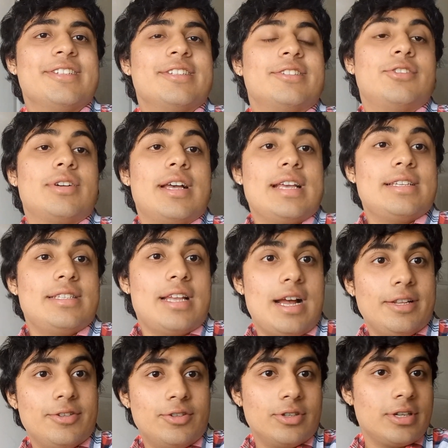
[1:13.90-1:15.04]
तो गैस नहा
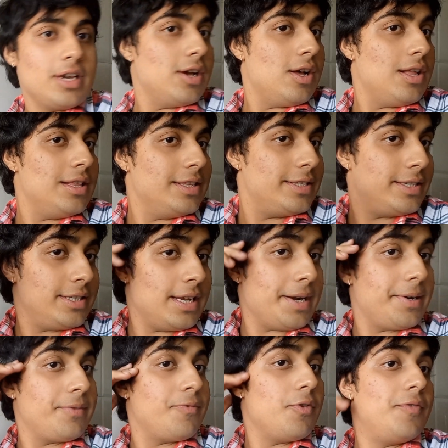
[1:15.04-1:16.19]
दो के ऑल
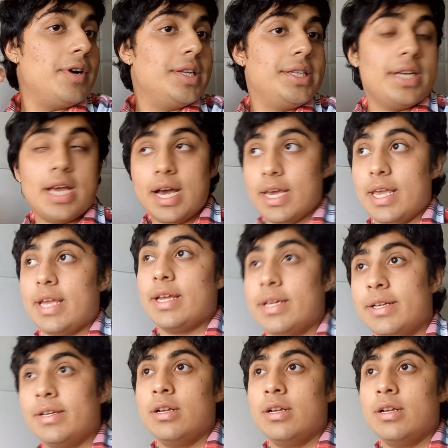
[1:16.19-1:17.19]
सेट फुफड़ जी आ गए हैं